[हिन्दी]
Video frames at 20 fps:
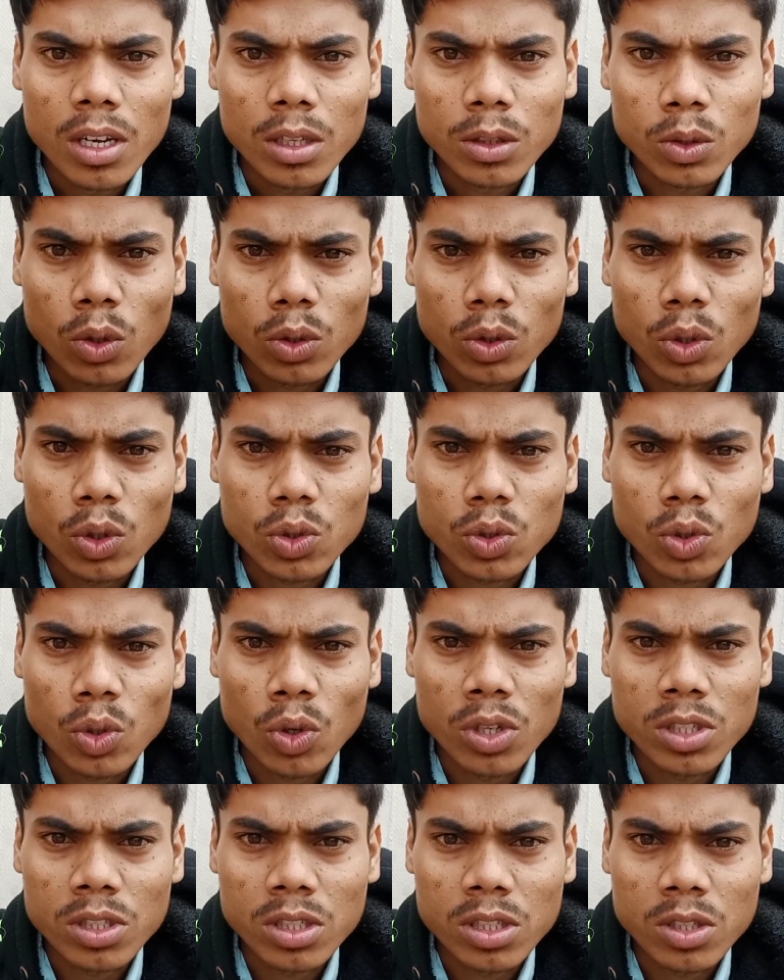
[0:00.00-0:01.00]
तो दोस्तों
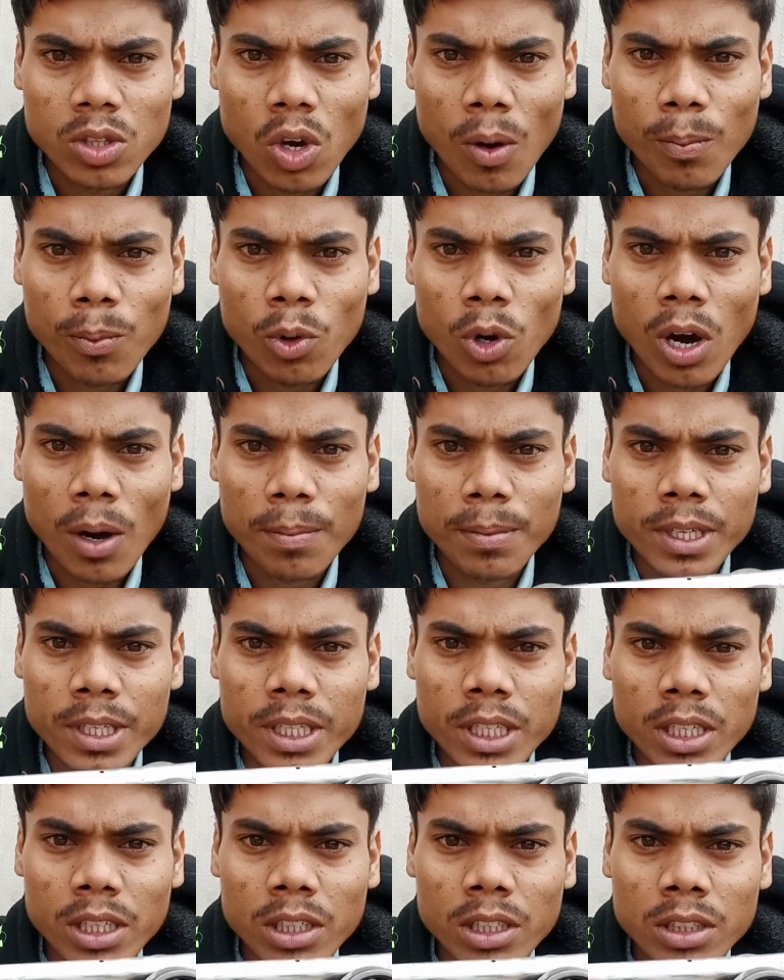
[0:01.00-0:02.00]
इस टॉप को आपने
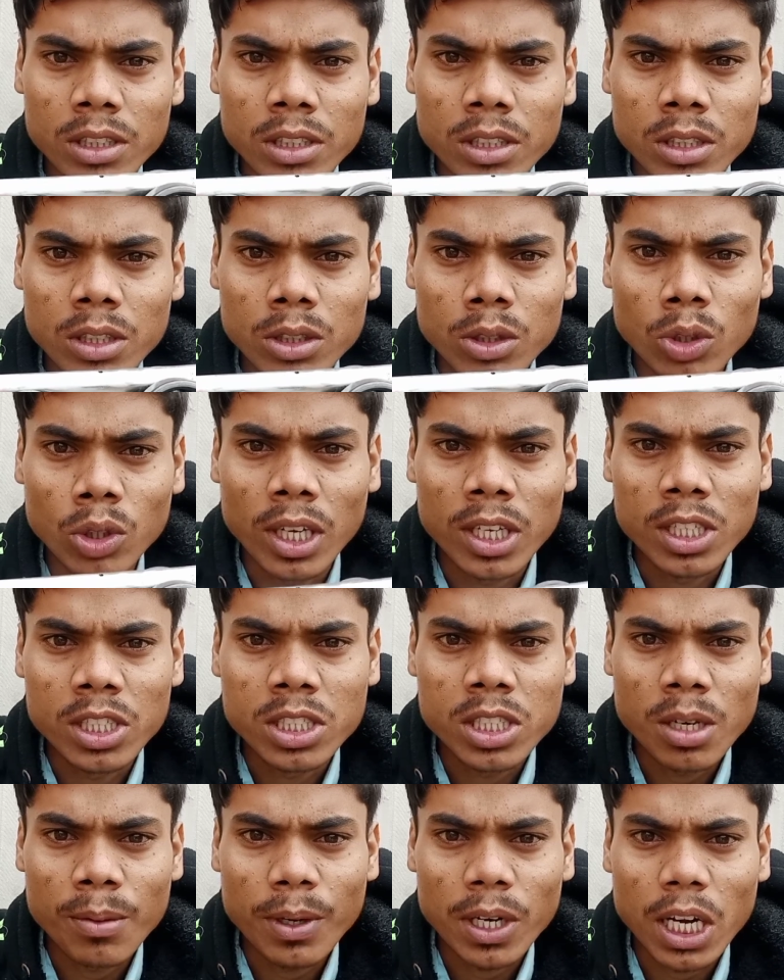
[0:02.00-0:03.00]
देख ली तो यार
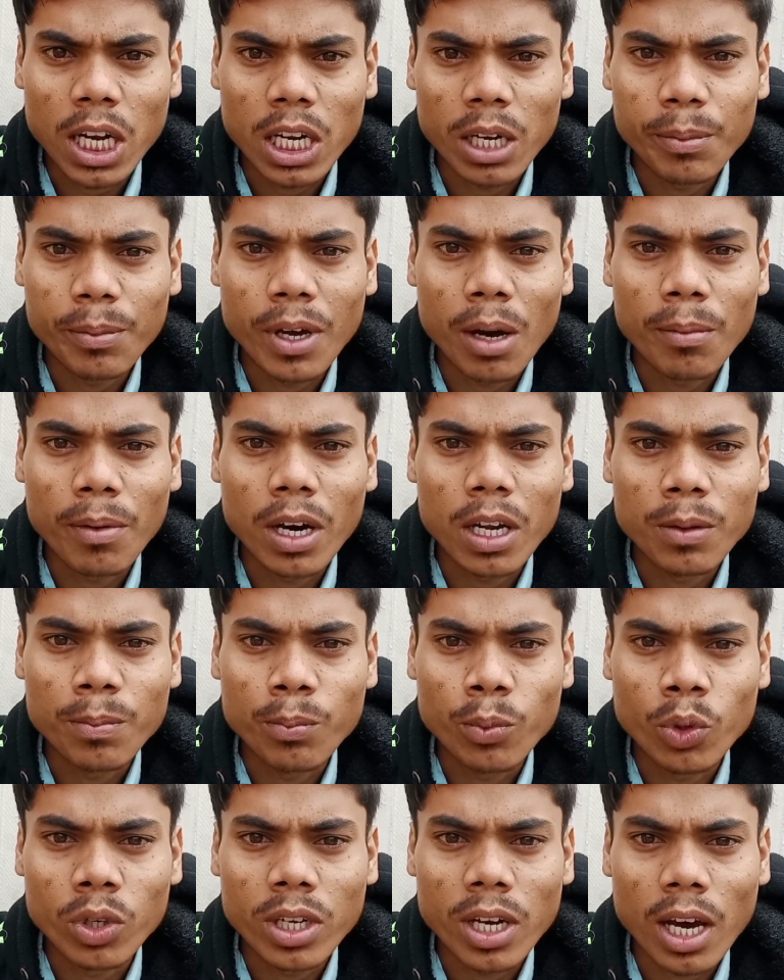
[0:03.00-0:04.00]
इसे बनाने में हमारी
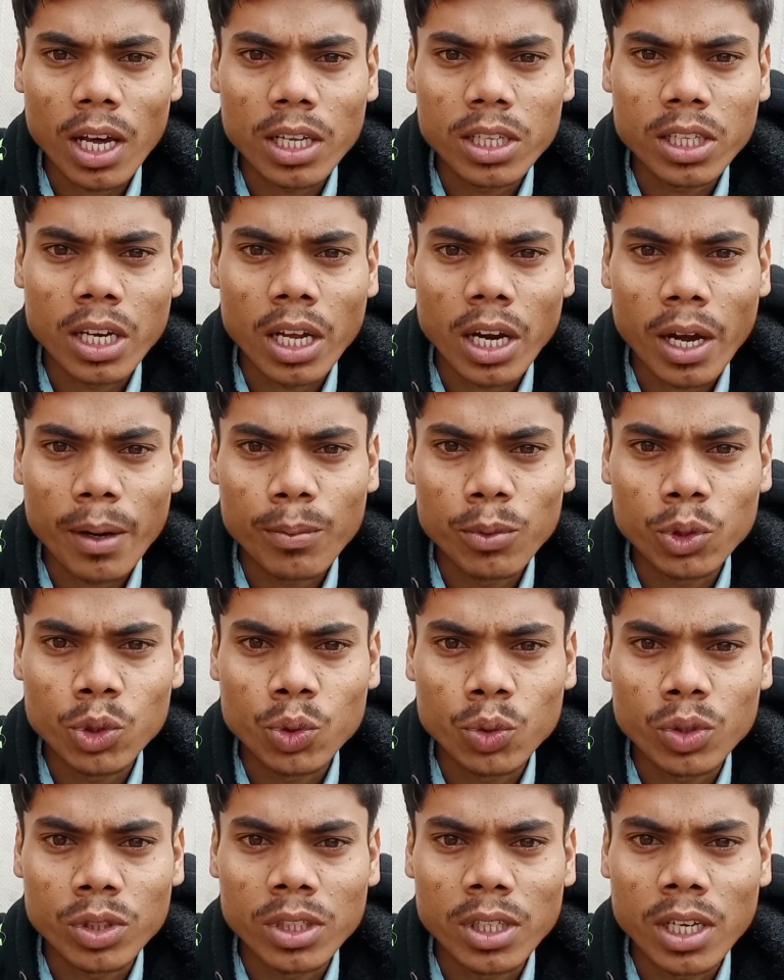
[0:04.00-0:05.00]
पूरी हालत ख़राब हो
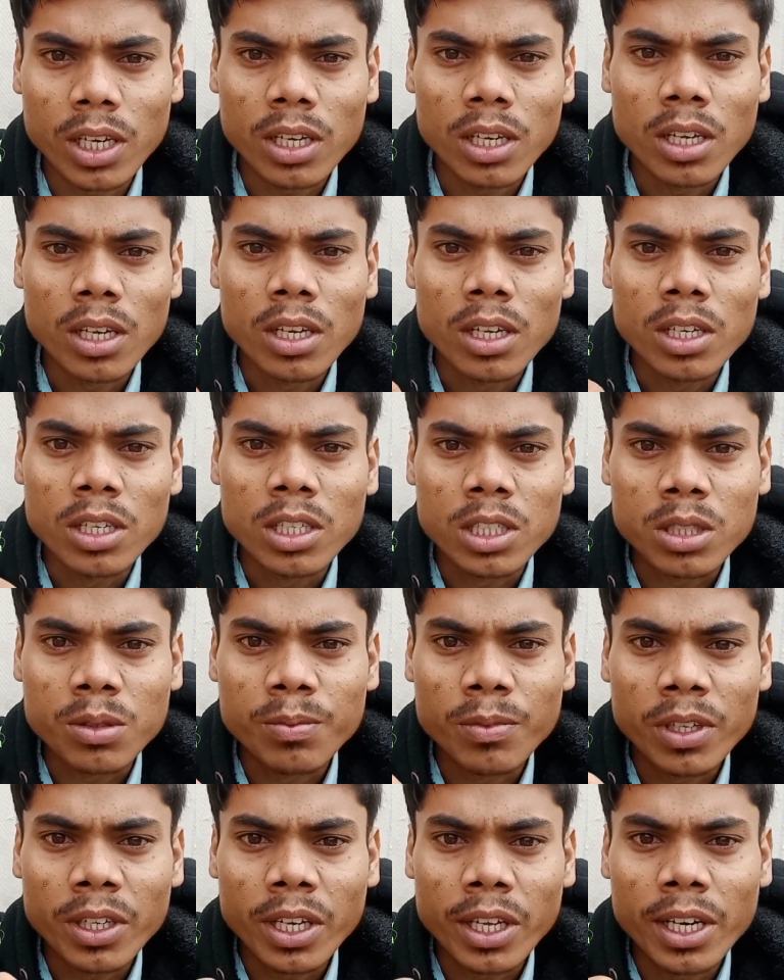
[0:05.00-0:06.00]
चुकी है
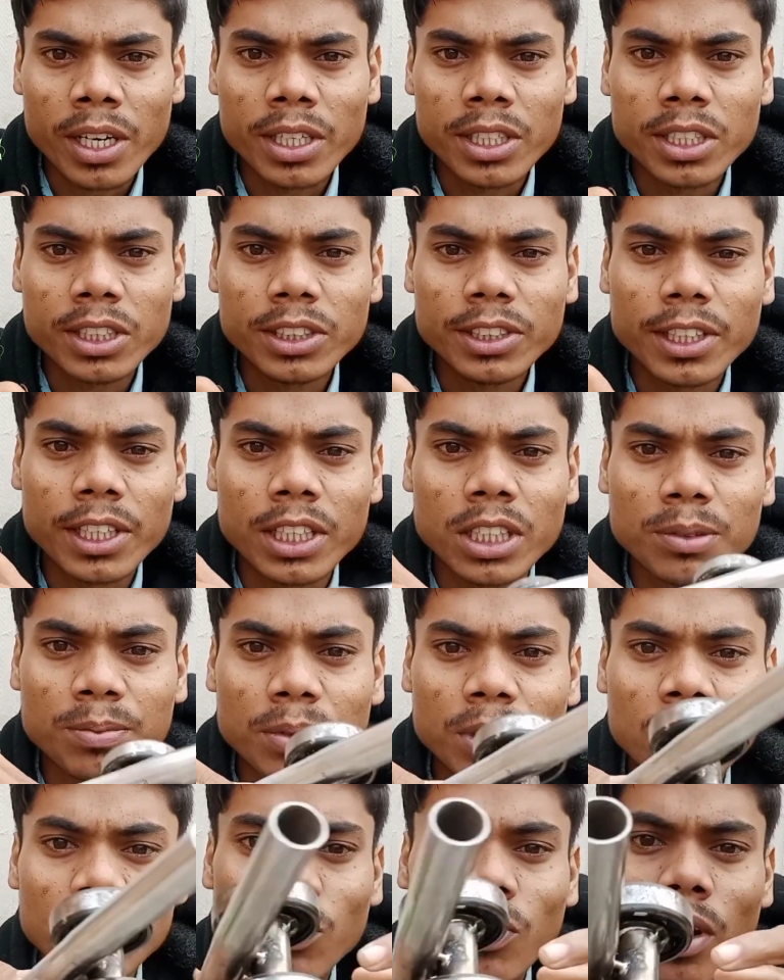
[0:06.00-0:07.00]
इसमें ग्रेंडिंग करनी
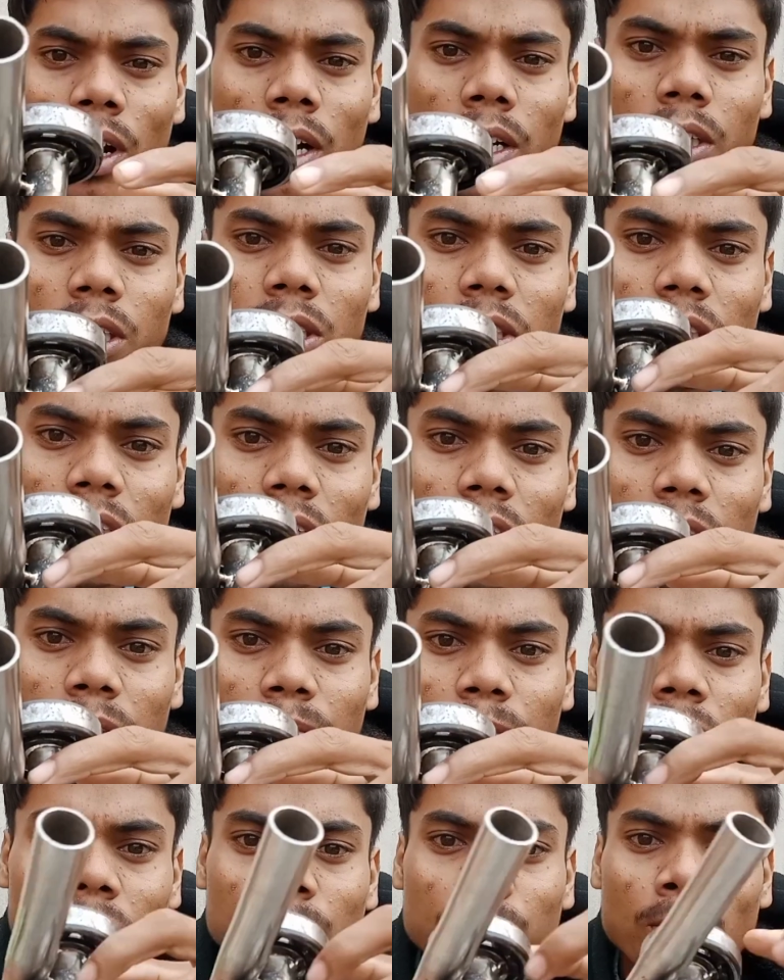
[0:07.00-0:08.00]
पड़ी वेल्डिंग करनी
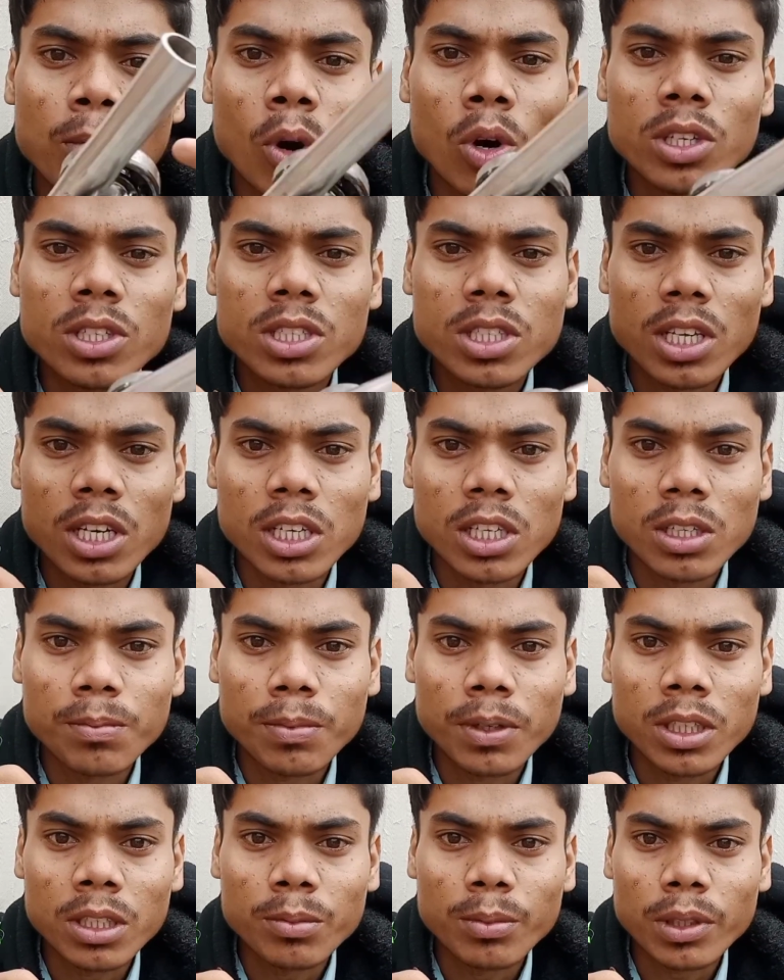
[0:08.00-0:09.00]
पड़ी पॉलिश करनी
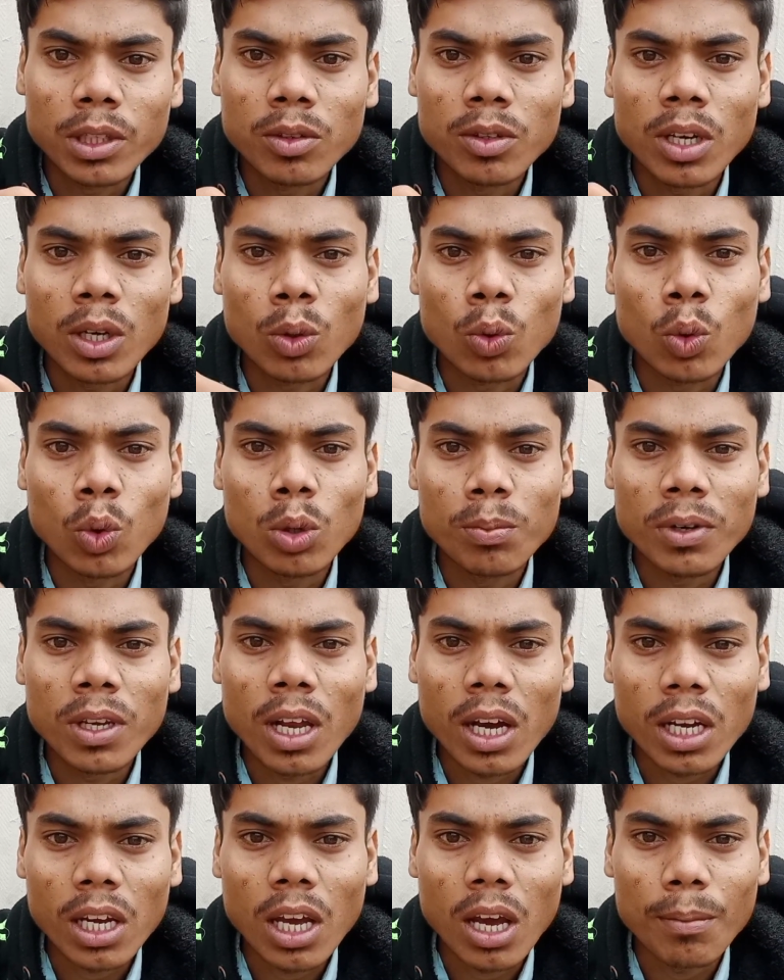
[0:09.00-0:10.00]
पड़ी मतलब यार कुल
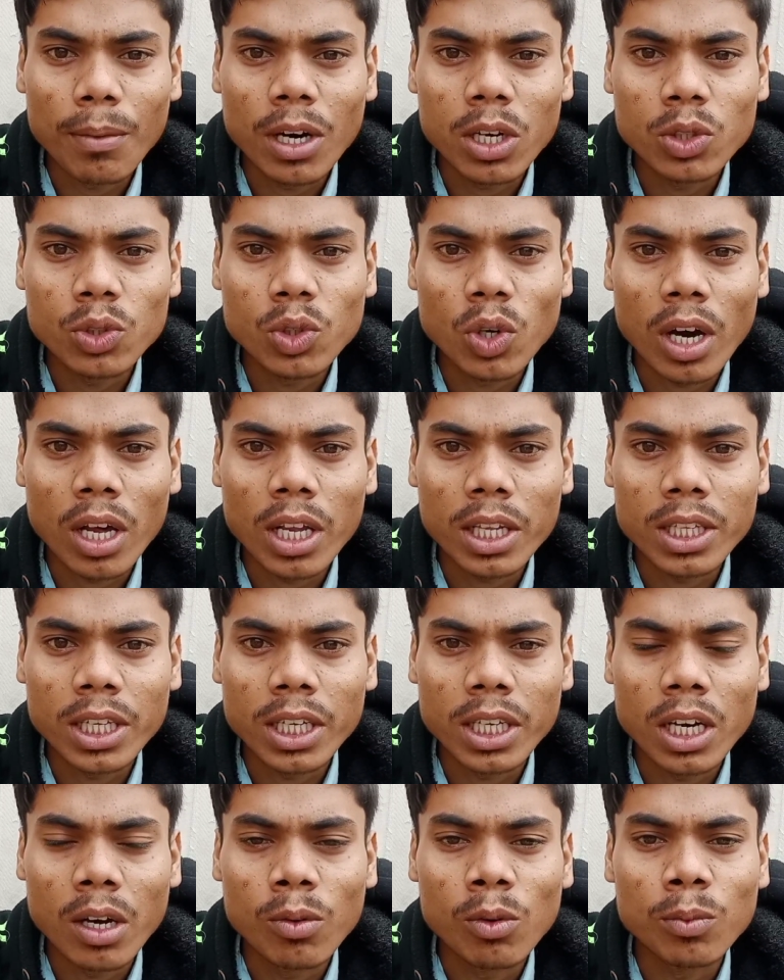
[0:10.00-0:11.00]
मिला के हमारी जो हालत है
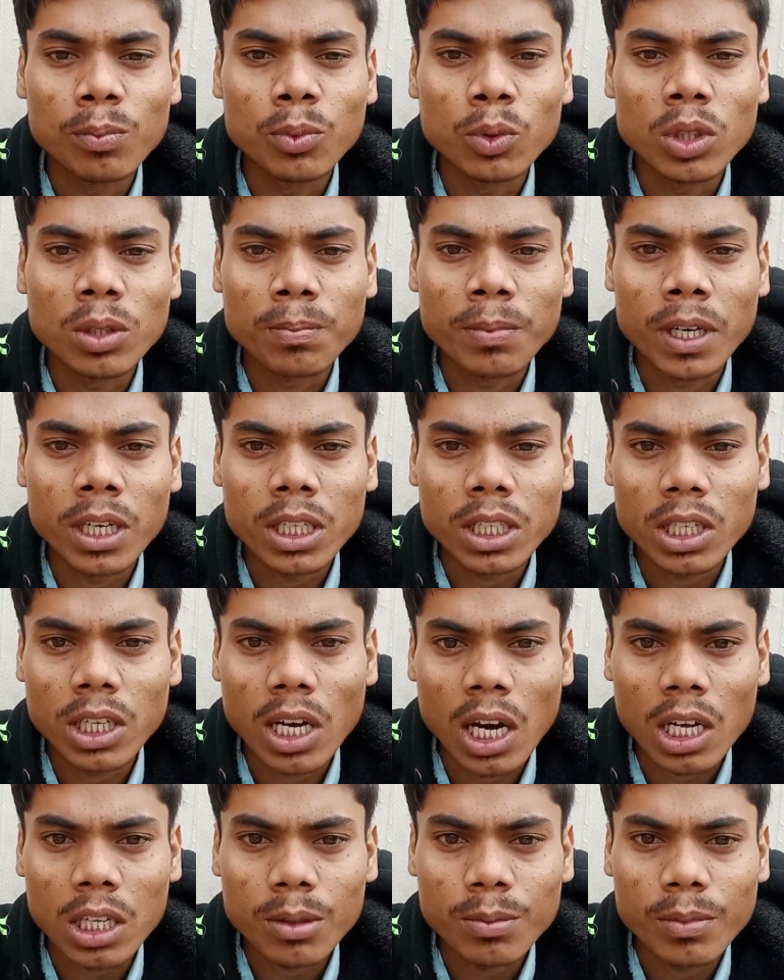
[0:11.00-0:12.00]
ना वो पूरी फट के
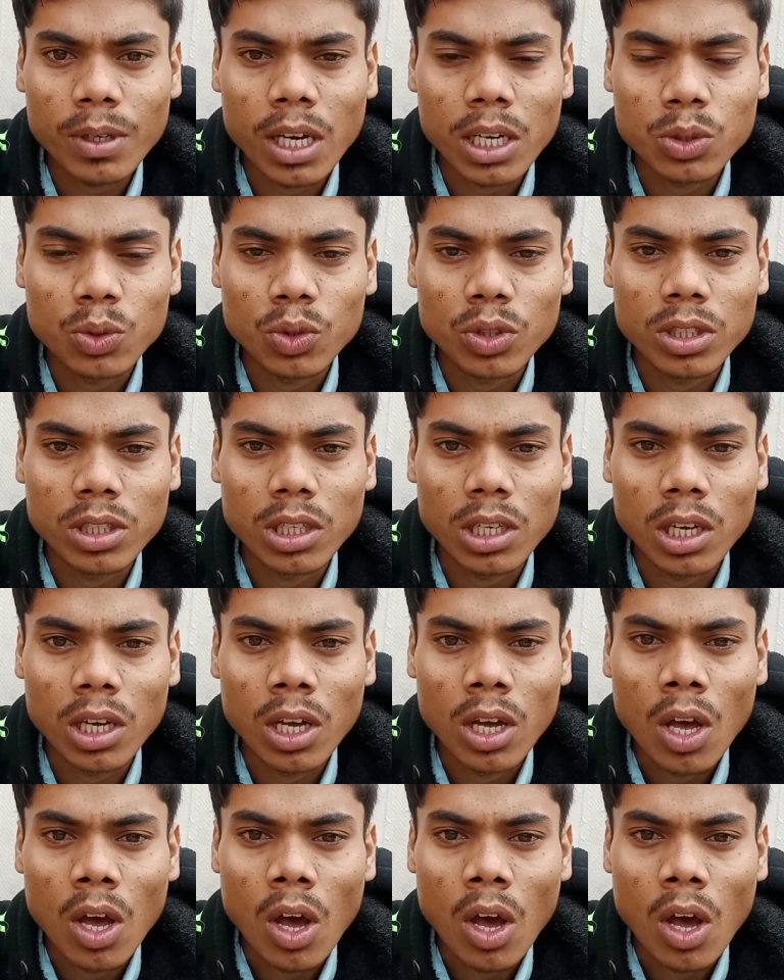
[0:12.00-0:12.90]
हाथ में आ चुकी है